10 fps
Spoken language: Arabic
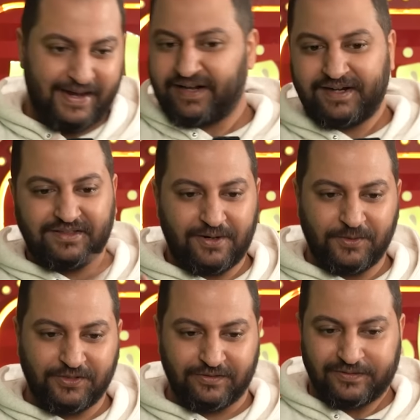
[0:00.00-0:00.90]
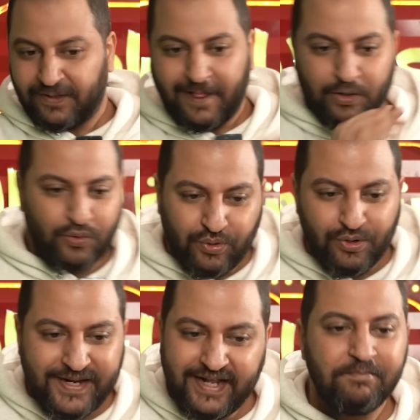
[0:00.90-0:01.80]
اعلانات رمضان كله
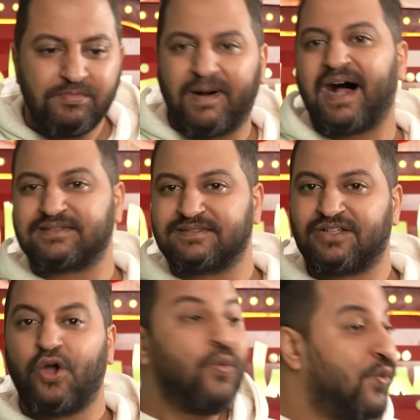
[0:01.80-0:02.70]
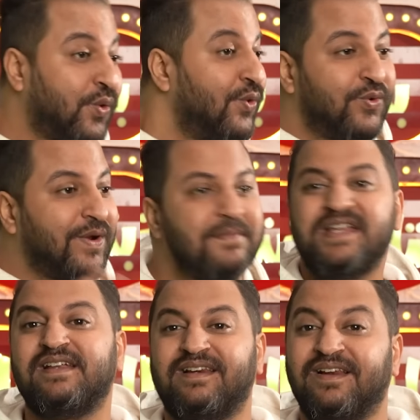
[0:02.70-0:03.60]
بيحب بعض وكله
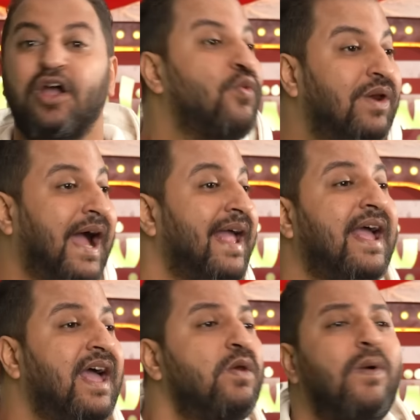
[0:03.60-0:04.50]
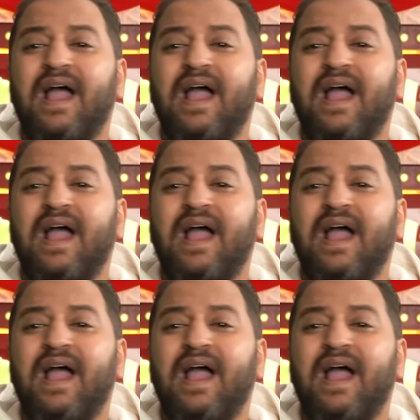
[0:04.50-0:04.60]
جميل والحياه حلوه